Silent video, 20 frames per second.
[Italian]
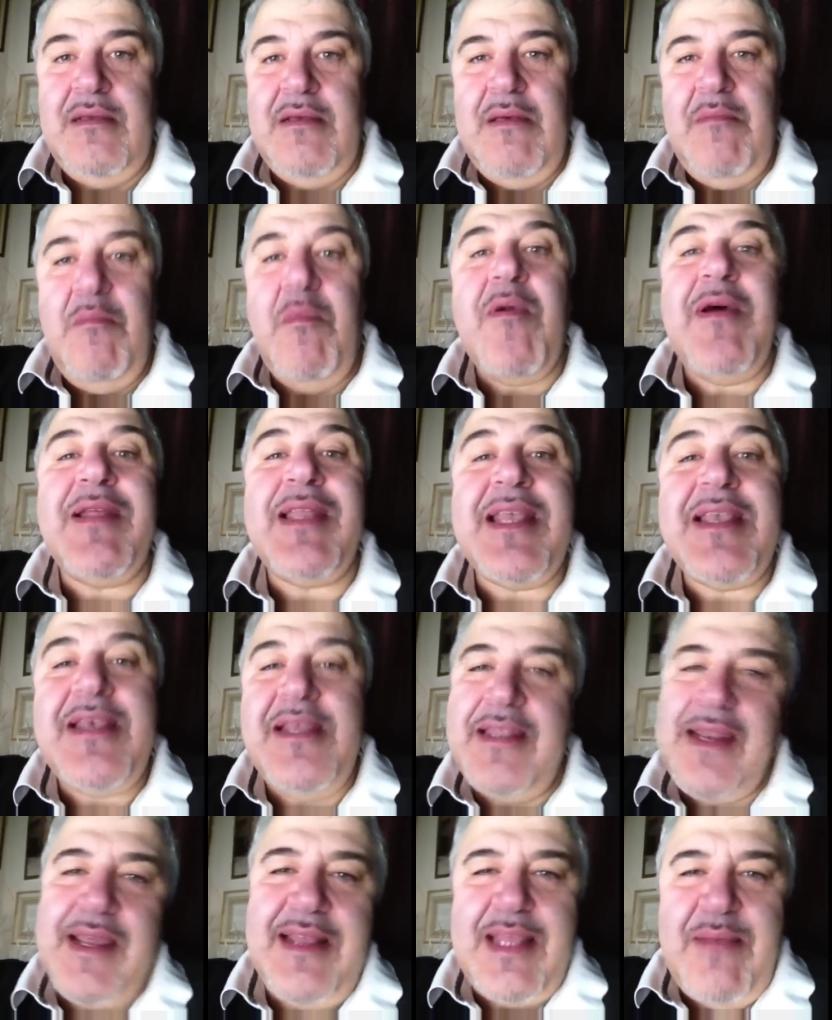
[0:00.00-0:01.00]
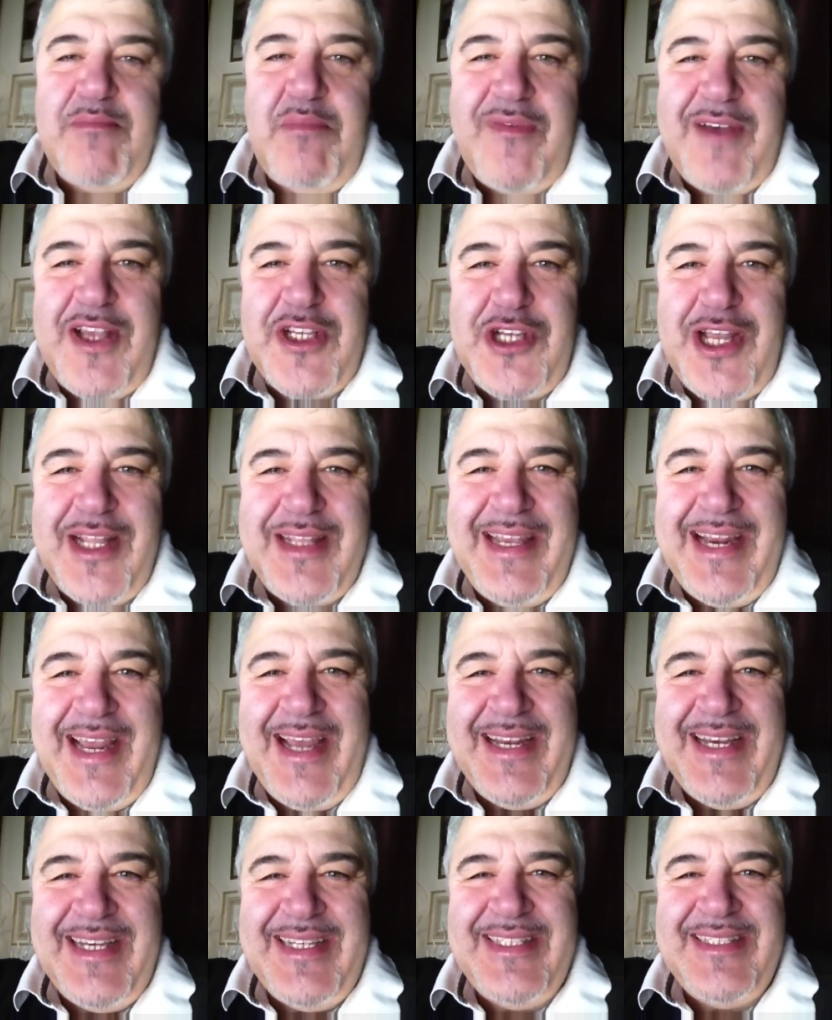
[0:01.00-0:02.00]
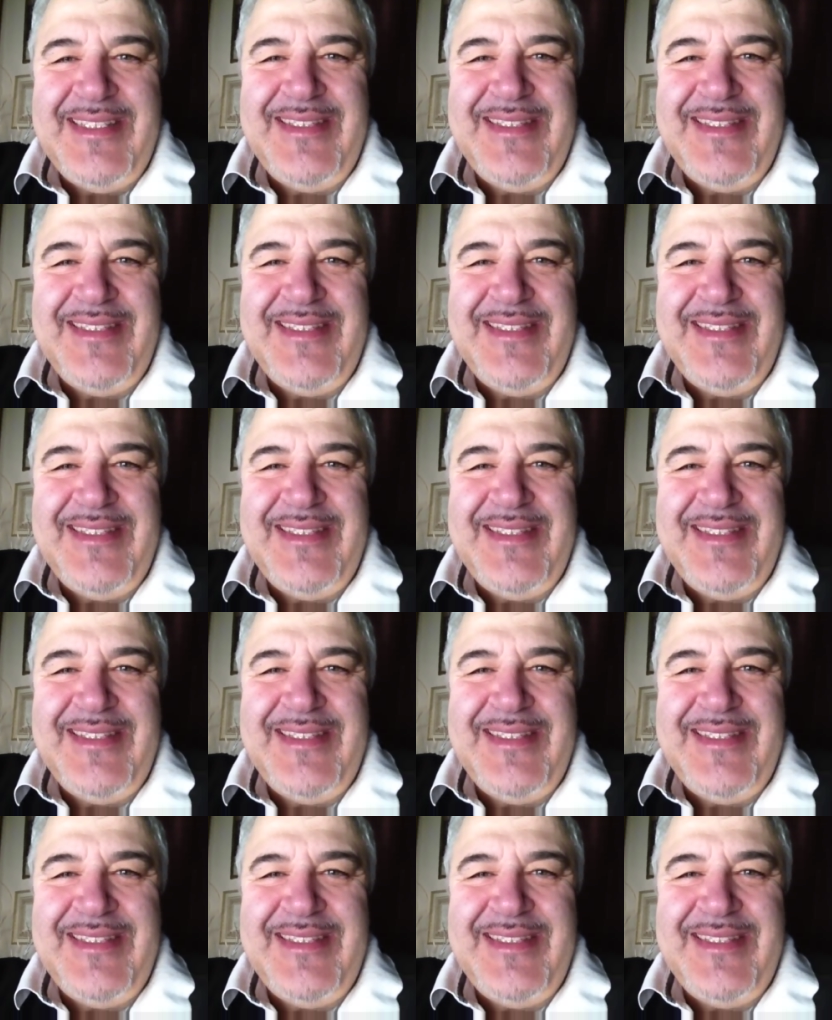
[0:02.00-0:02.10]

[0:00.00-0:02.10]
provate a chiedere che tempo faccia a Tirana.